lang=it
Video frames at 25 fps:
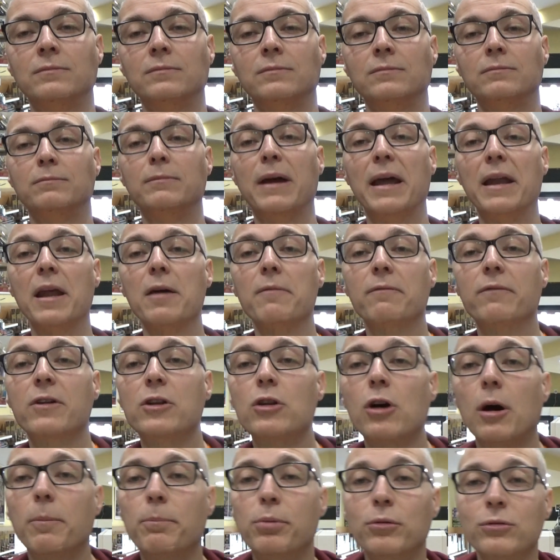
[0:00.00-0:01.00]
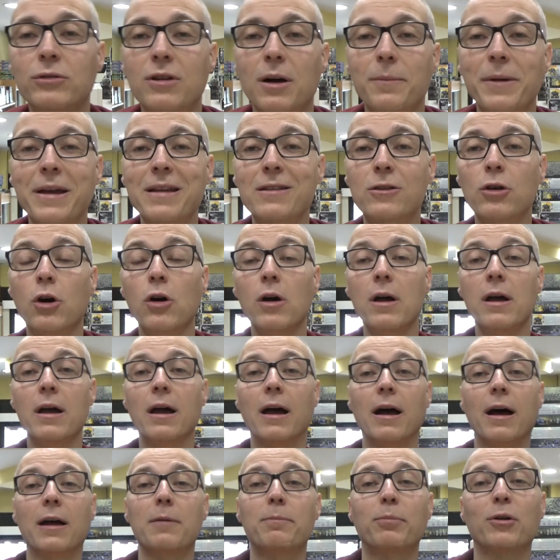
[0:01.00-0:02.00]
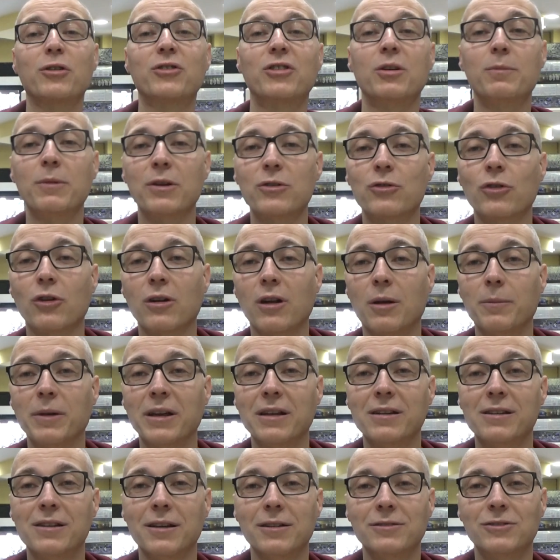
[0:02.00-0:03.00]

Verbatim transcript: Bene, vi do appuntamento ai prossimi aggiornamenti.